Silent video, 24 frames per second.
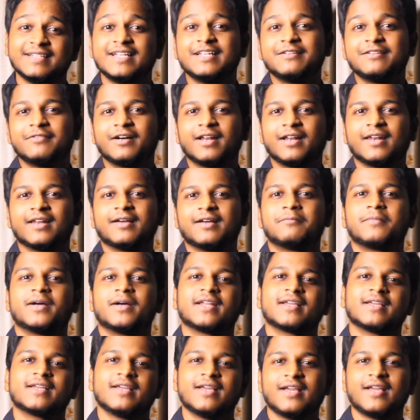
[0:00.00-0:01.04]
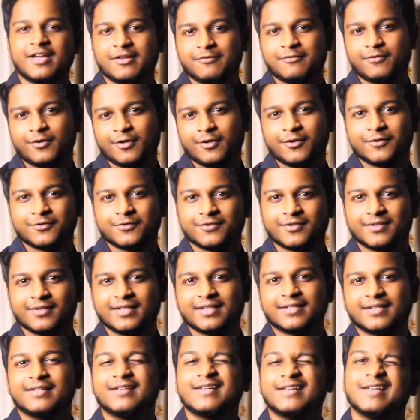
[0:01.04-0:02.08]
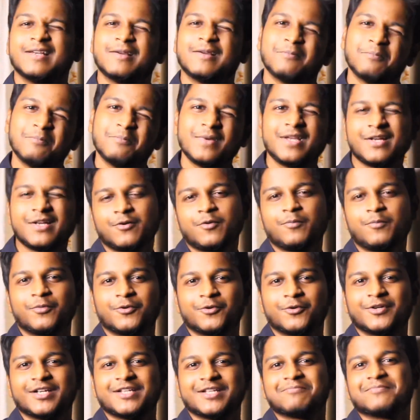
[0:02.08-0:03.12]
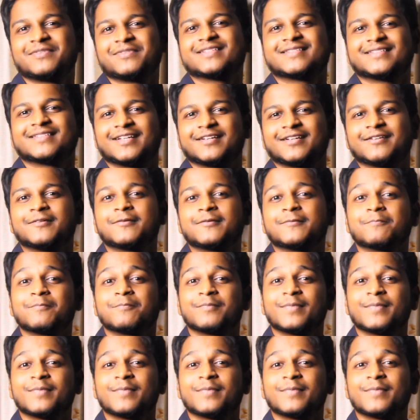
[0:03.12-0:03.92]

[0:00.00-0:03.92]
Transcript: దీనివల్ల మనకి హెయిర్ ఫాల్ అవుతుంది మీకు ఒక ప్రోటీప్ ఇస్తాను